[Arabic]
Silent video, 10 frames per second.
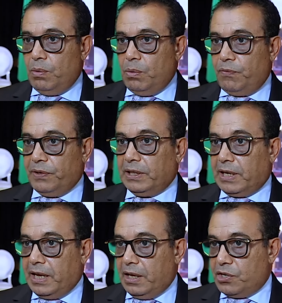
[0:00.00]
والفضل
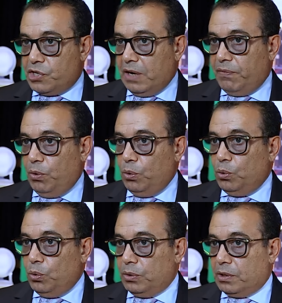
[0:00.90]
كيرجع في
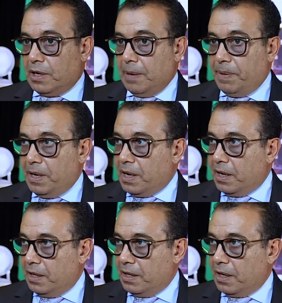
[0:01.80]
حدود كبيره
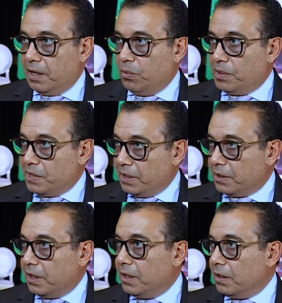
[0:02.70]
الى
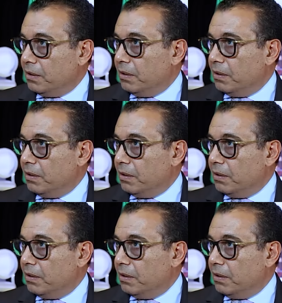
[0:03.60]
الوساطه